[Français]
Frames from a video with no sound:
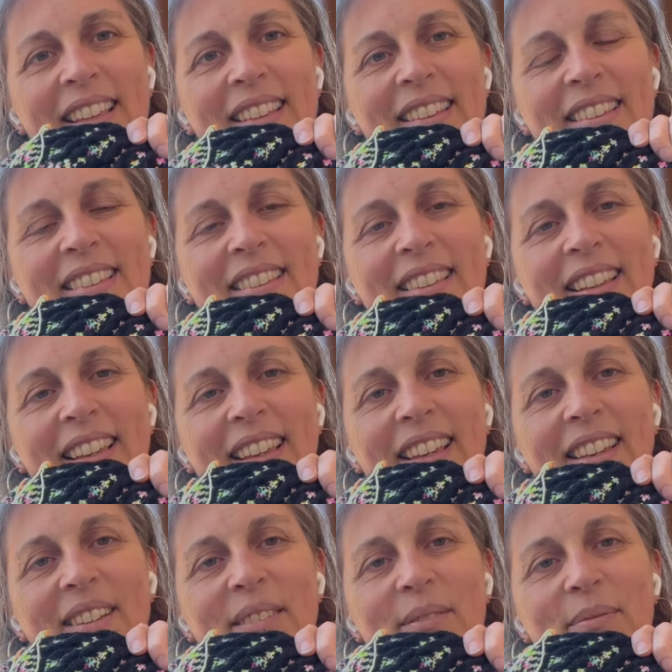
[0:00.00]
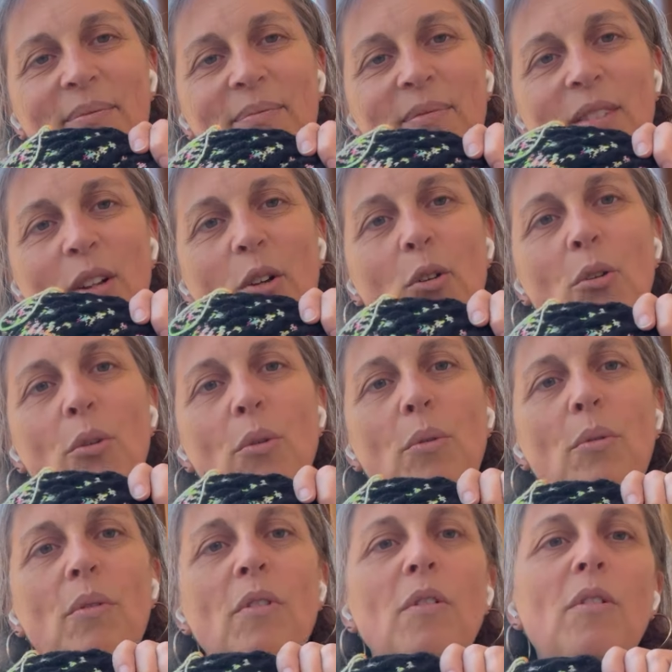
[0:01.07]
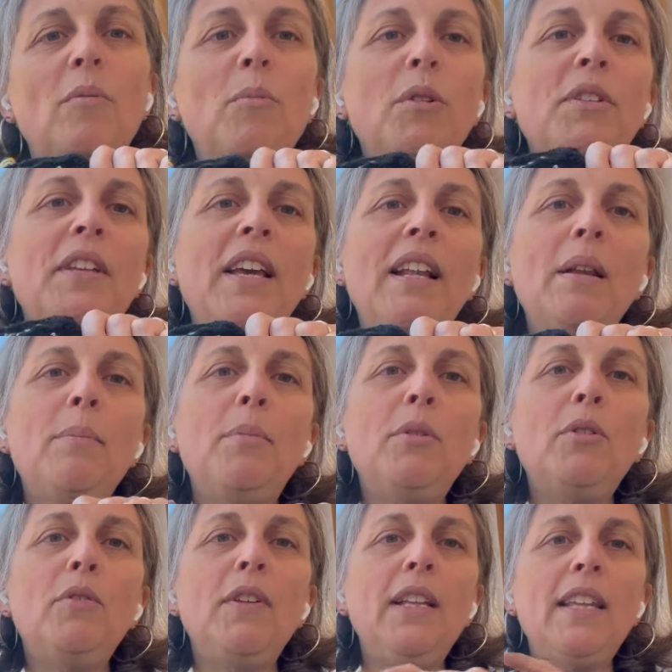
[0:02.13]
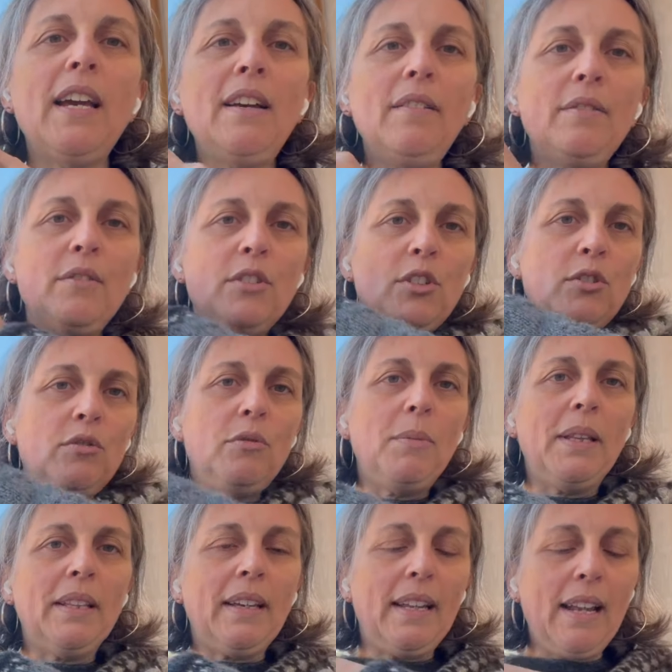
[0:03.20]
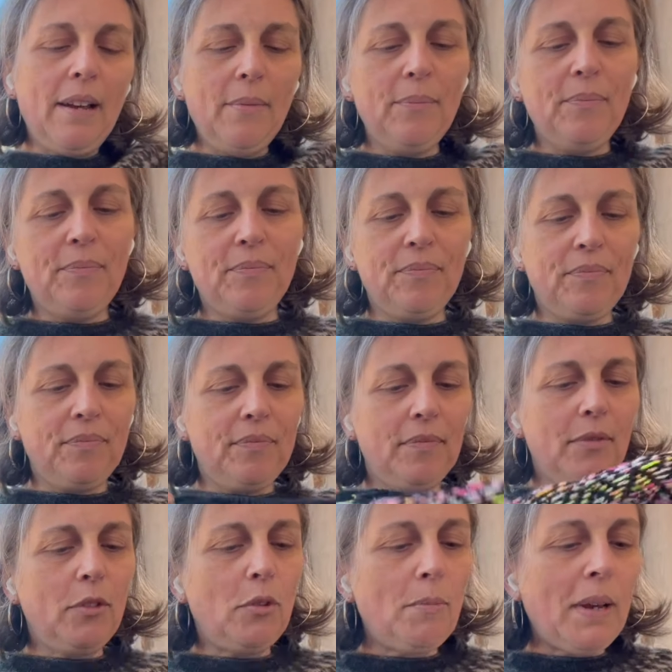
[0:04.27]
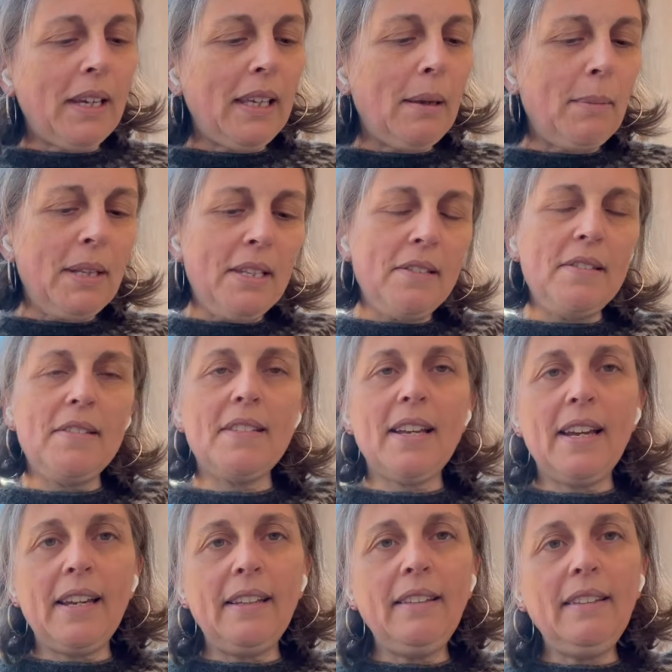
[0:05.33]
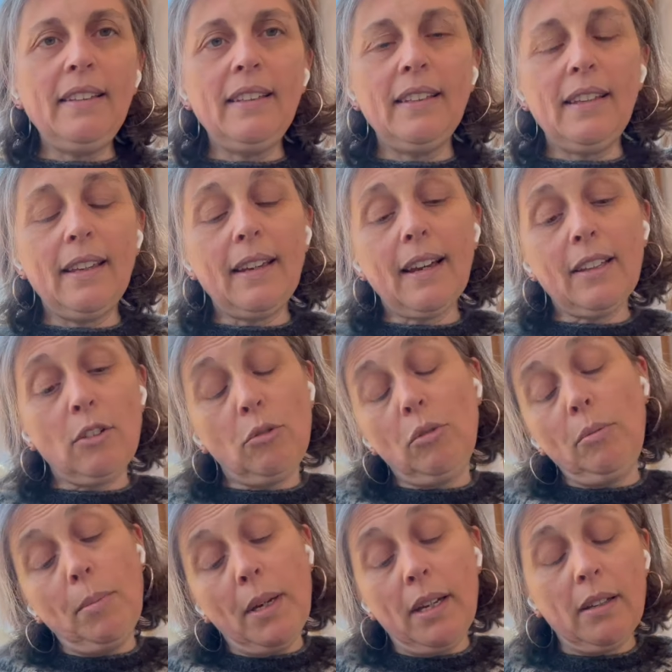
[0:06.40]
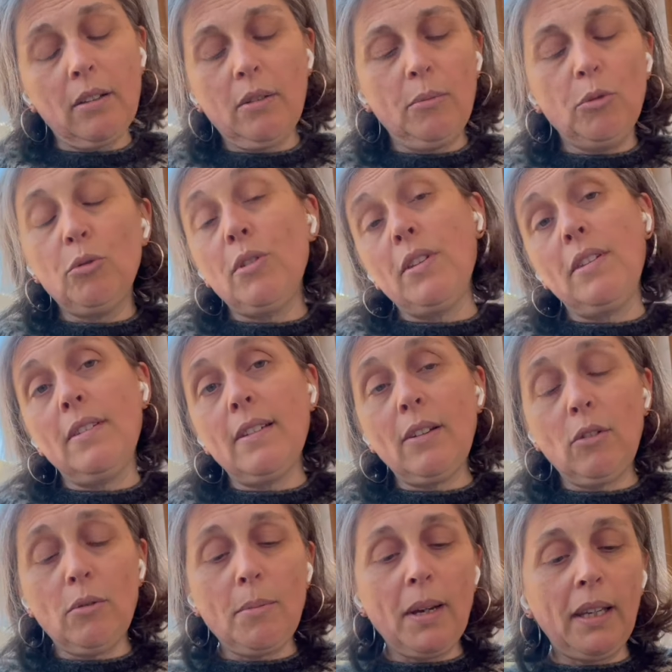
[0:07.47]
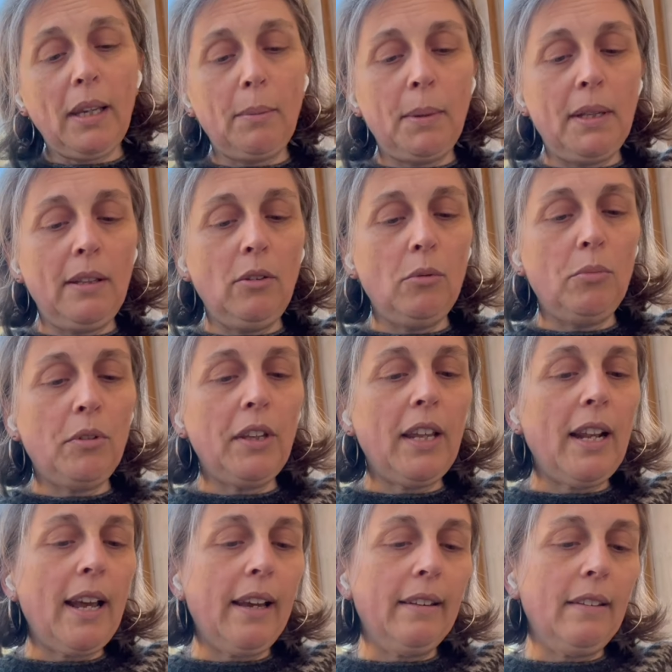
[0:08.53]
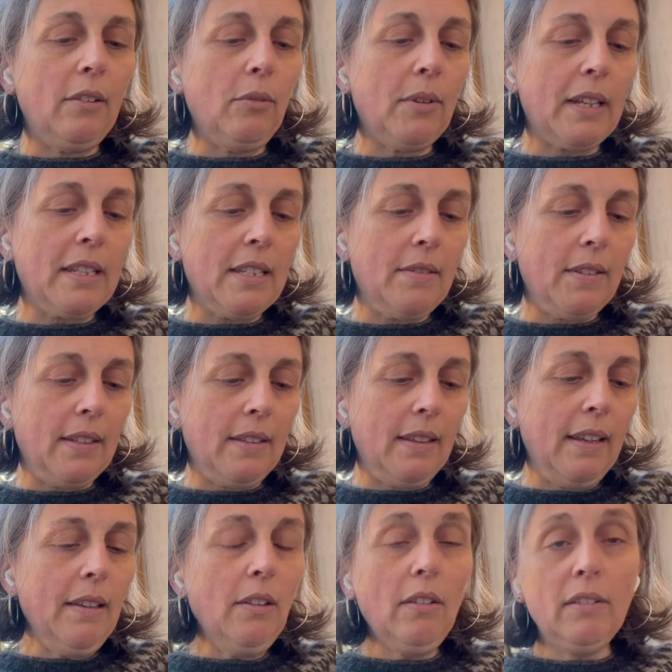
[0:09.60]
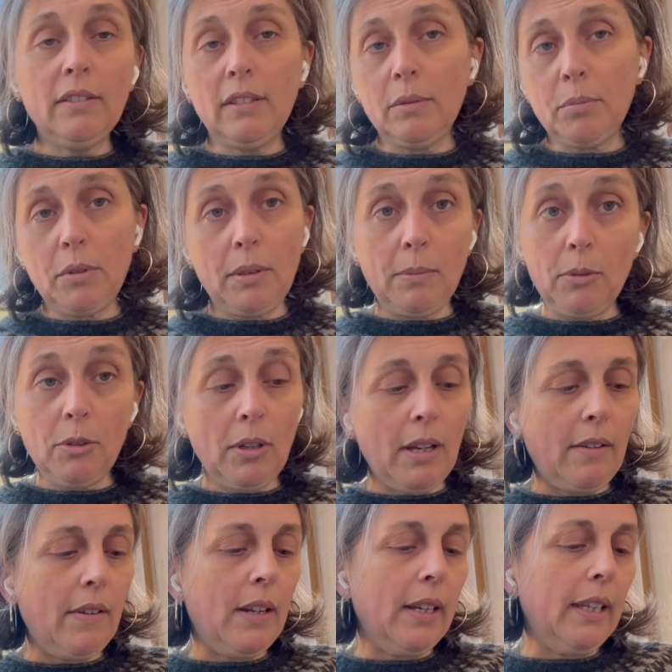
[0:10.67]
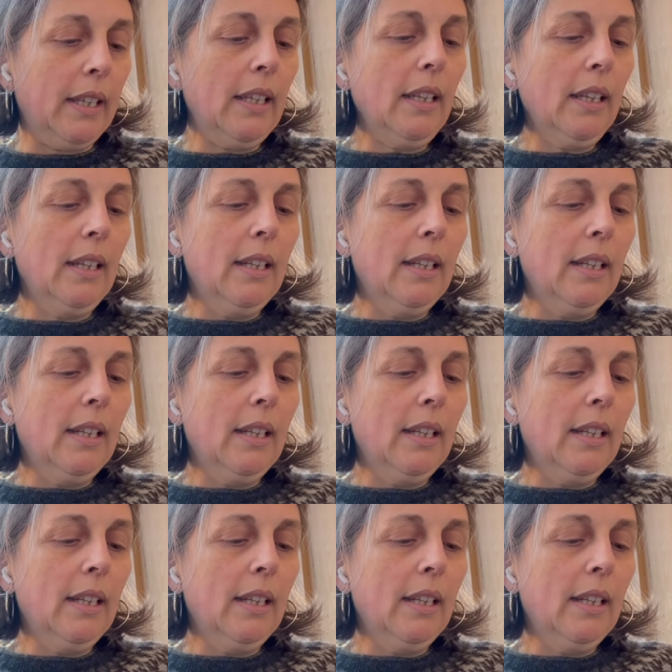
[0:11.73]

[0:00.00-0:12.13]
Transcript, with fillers: C'est le modèle Boswellia. Je vous mettrai là de Marie-Amélie Design qui est gratuit, comme tous les designs de Marie-Amélie depuis qu'elle a arrêté son activité, disponible sur Ravelry.